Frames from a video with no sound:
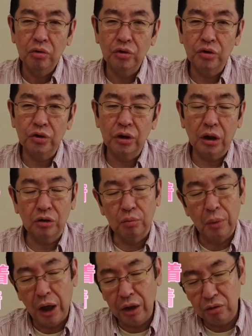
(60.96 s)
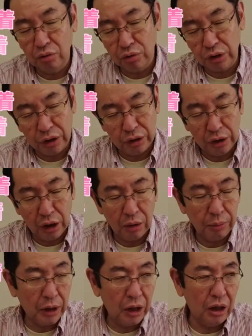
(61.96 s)
少なくともマイル路線なら
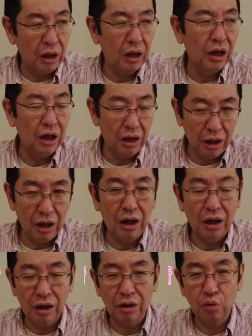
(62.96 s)
ばあ